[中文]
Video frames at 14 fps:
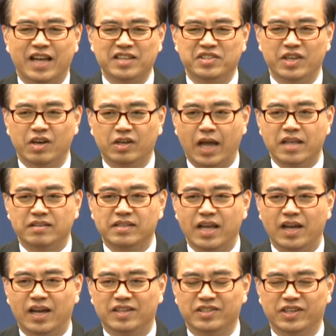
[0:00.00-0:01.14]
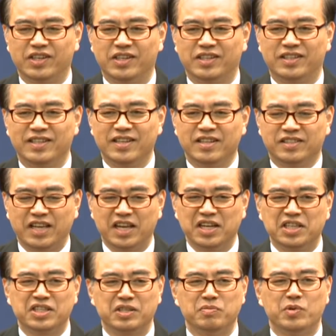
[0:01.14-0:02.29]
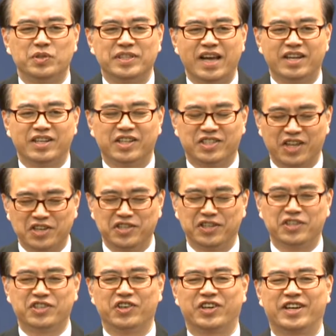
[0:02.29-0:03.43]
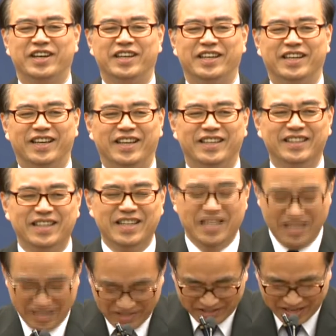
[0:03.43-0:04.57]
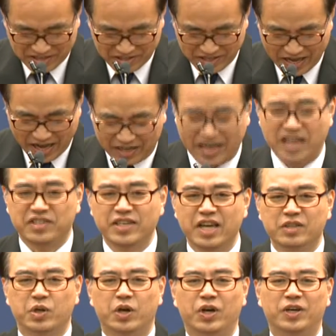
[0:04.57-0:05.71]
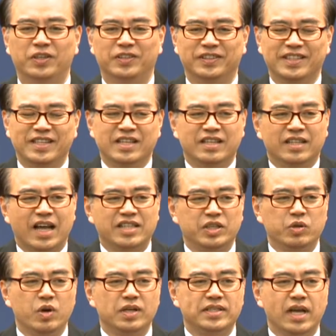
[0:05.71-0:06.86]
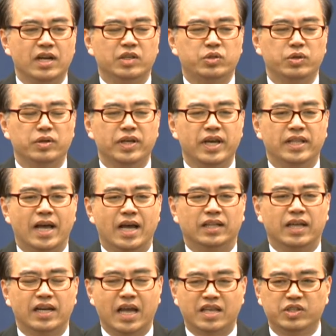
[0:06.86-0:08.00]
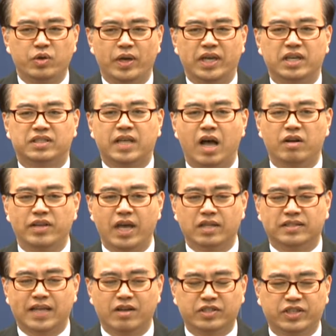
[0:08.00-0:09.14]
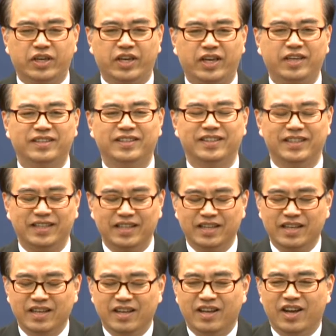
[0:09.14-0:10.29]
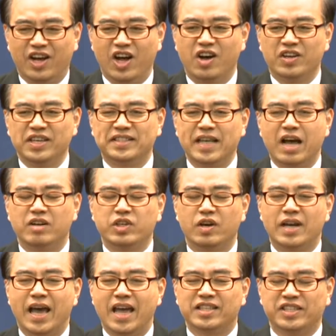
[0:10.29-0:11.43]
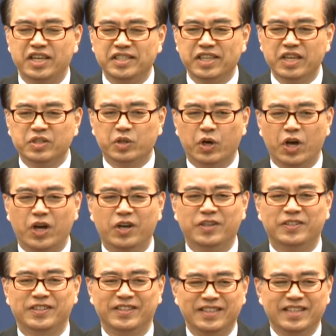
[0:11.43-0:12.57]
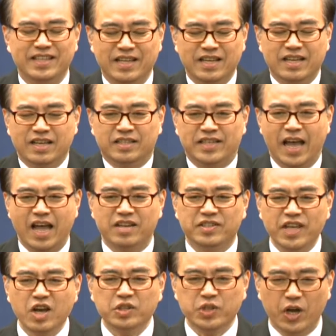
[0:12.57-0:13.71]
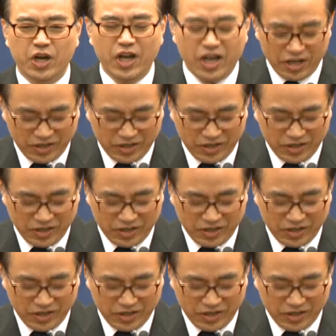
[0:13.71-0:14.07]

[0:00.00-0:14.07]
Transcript: 她只要赶上啊，这个在李师母家里的晨星就可以了。但是啊，感谢主，她经过这样的训练呐，她乃是愿意操练早起，哦，一早就来亲近主。享受主